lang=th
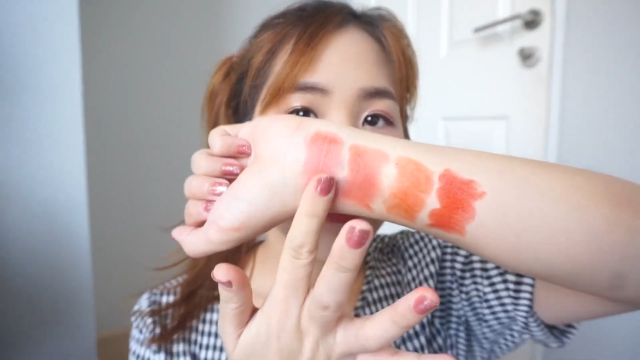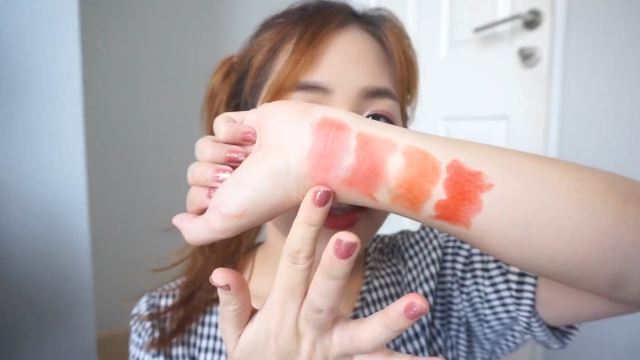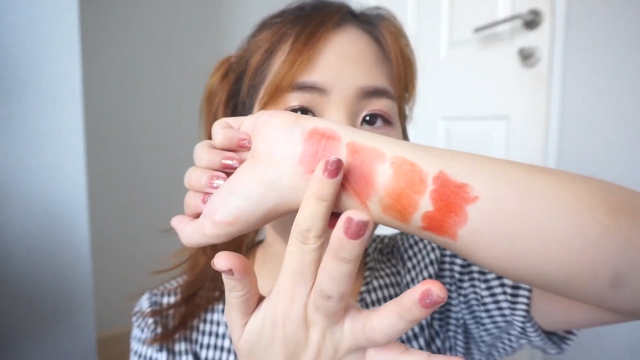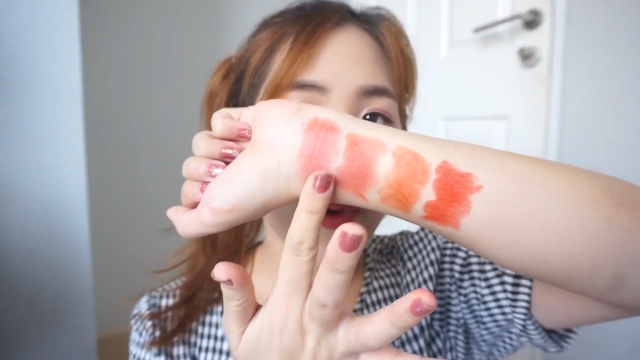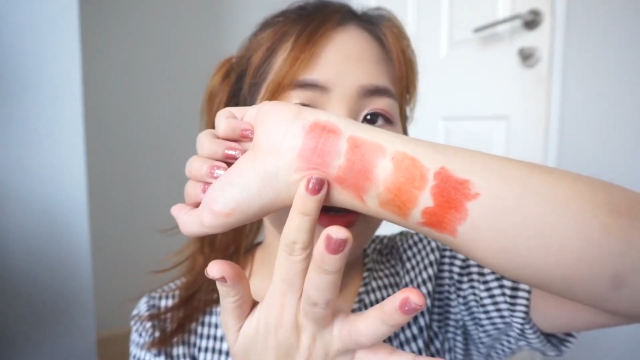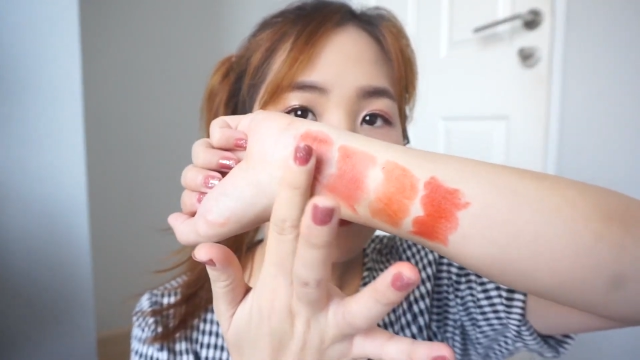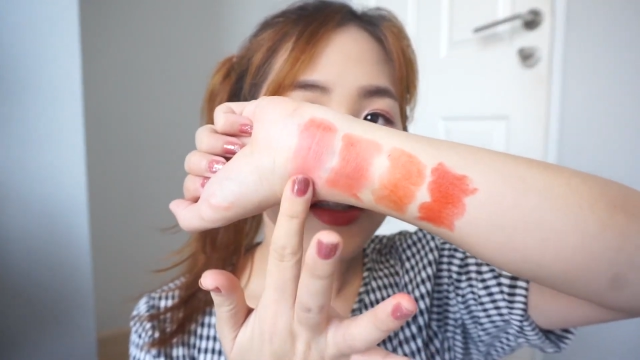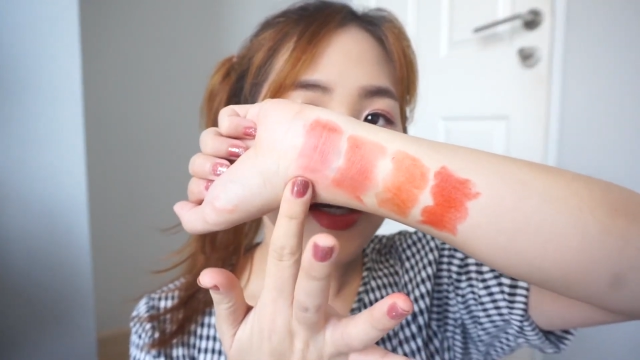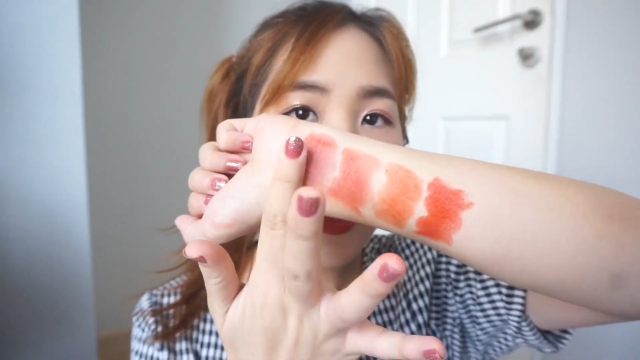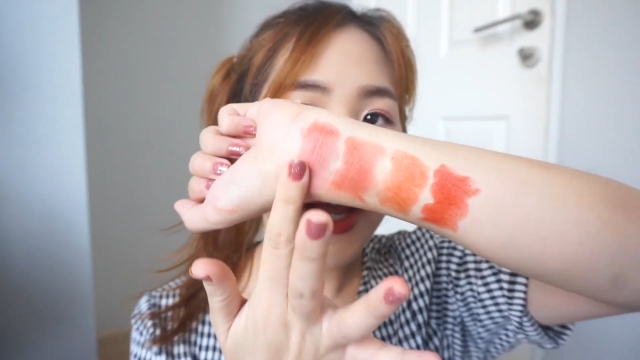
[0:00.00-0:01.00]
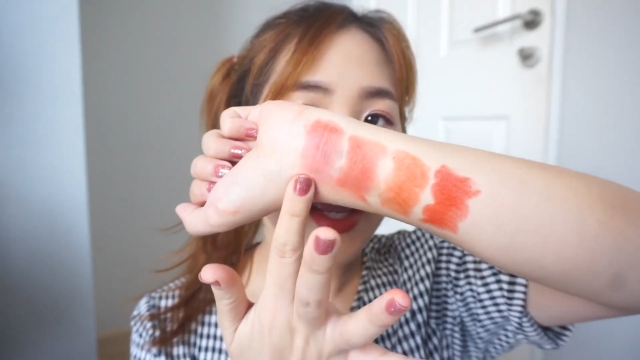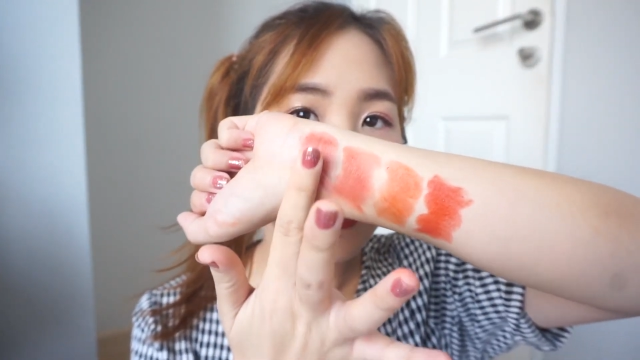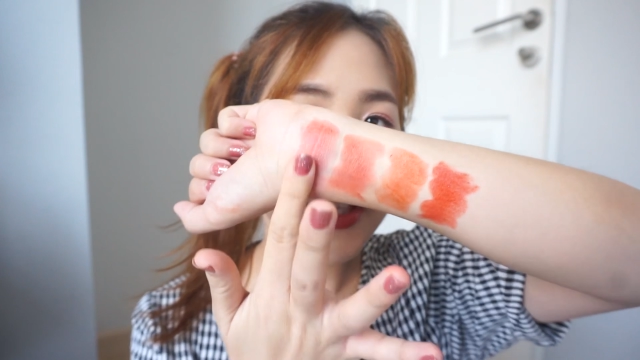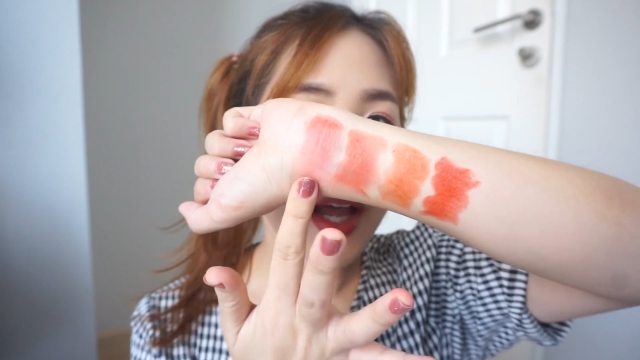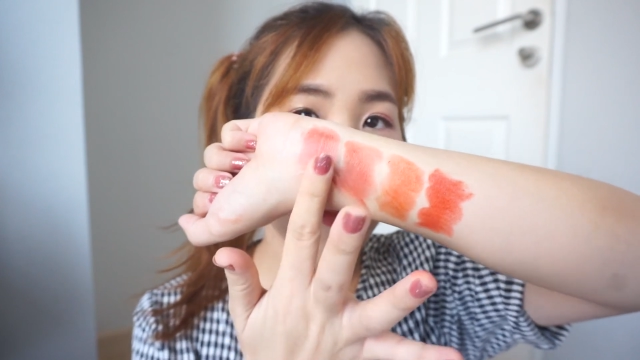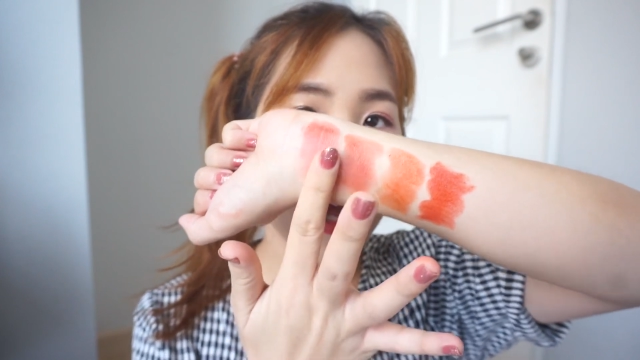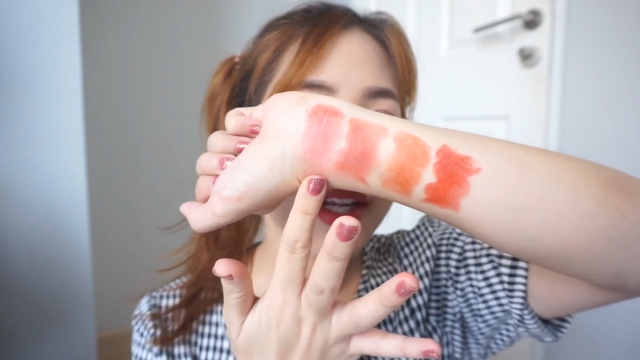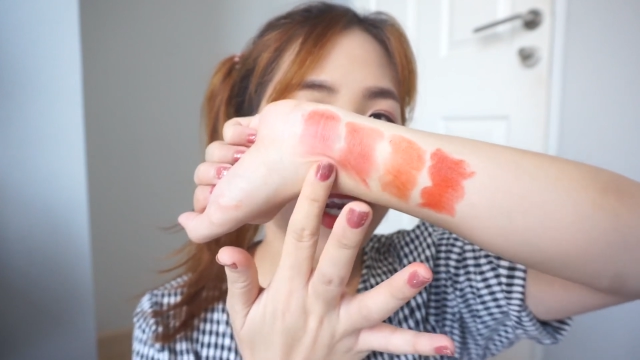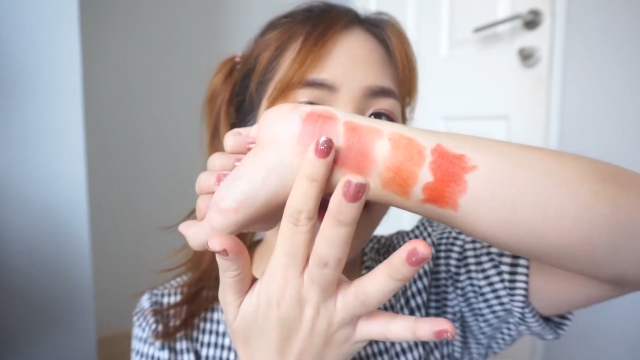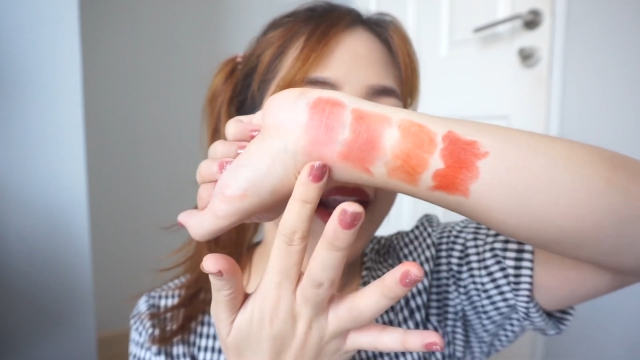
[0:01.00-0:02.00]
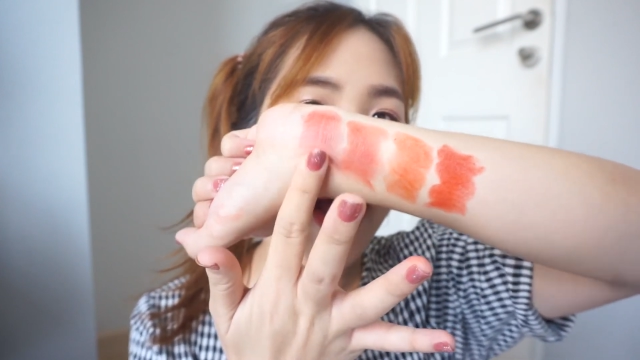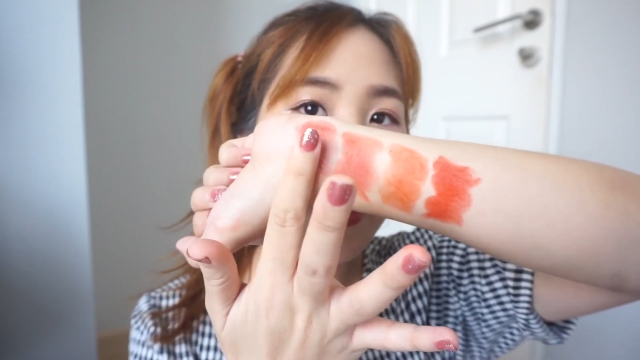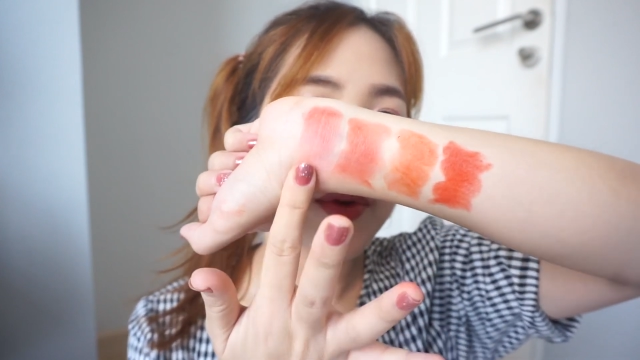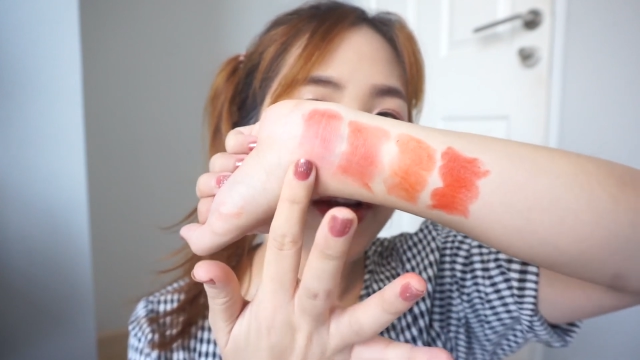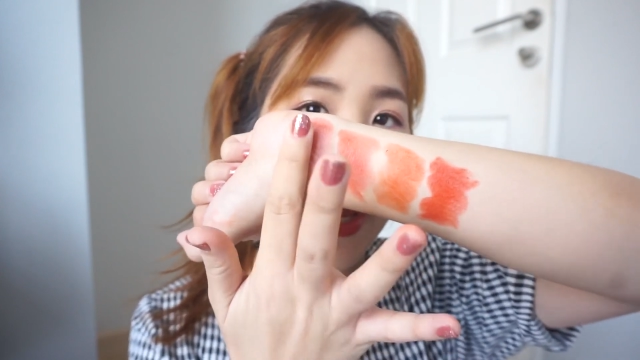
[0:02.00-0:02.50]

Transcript: แต่ว่าคือเตื้องอะยังสามารถเกลี่ยได้อยู่เล